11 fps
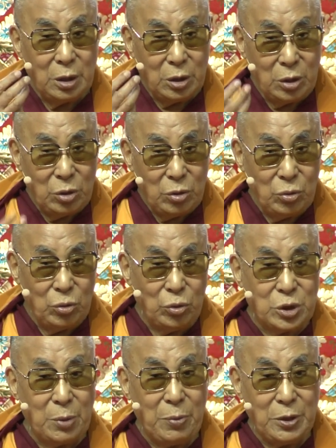所以
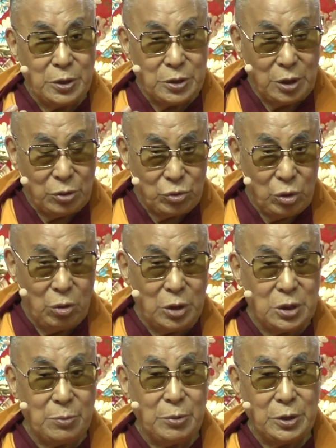在学习的
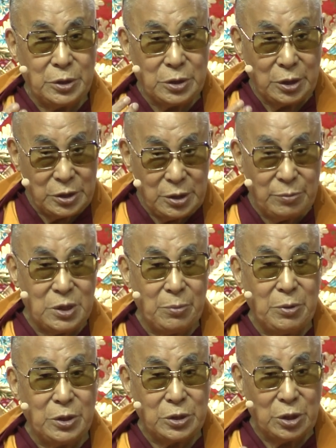时候，又说到了
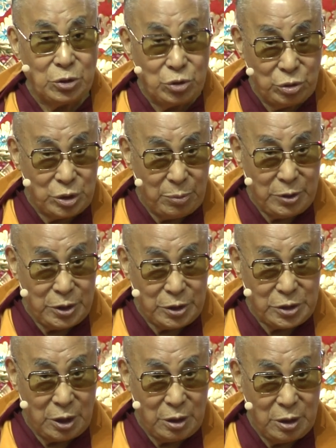四念住、身
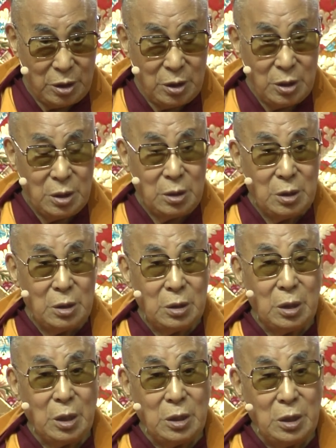念住、受念
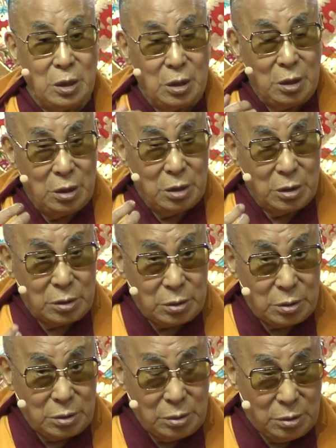住、心念住、
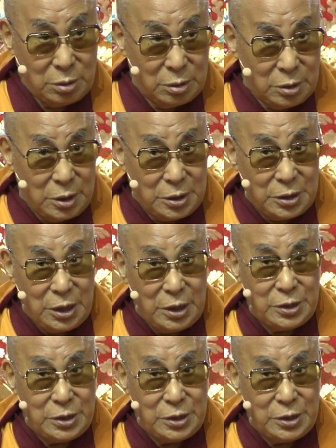法念住。